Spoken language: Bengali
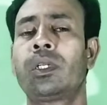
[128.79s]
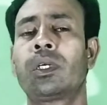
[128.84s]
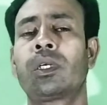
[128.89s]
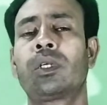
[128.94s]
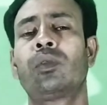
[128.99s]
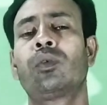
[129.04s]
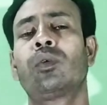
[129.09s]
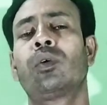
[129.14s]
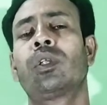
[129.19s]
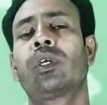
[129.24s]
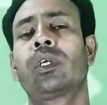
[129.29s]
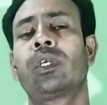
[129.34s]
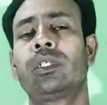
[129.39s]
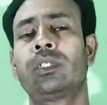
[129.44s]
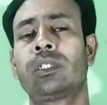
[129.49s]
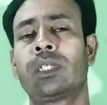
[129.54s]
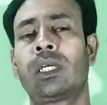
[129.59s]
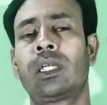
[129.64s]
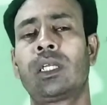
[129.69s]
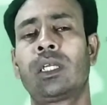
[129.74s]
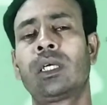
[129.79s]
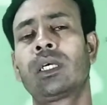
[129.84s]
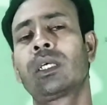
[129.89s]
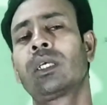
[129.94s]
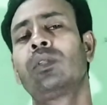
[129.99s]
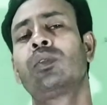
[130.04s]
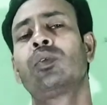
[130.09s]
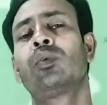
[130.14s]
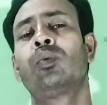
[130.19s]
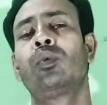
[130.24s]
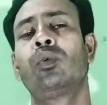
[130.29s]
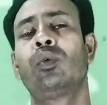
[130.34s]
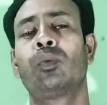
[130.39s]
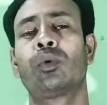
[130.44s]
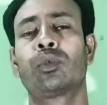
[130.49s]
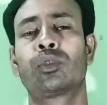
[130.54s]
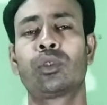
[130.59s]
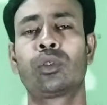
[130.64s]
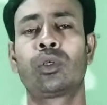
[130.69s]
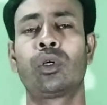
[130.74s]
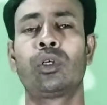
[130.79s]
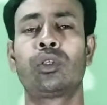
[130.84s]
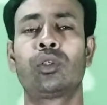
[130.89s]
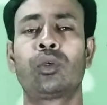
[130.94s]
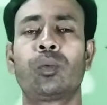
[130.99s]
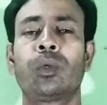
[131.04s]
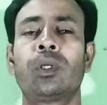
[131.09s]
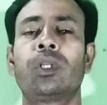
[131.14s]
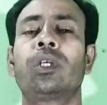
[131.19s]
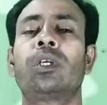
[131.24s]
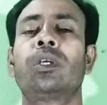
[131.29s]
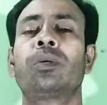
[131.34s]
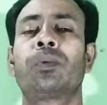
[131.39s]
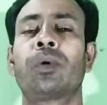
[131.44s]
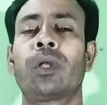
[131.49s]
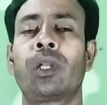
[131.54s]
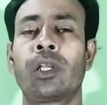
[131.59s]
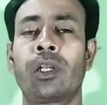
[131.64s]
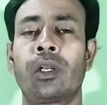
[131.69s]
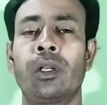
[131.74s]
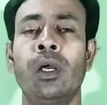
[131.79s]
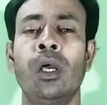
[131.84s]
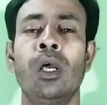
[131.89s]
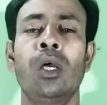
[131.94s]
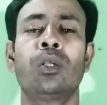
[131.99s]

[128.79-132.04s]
এটা কিন্তু অনেকেই জানে না কিন্তু ভুলবশত হয়তো বা নিয়ে ফেলেন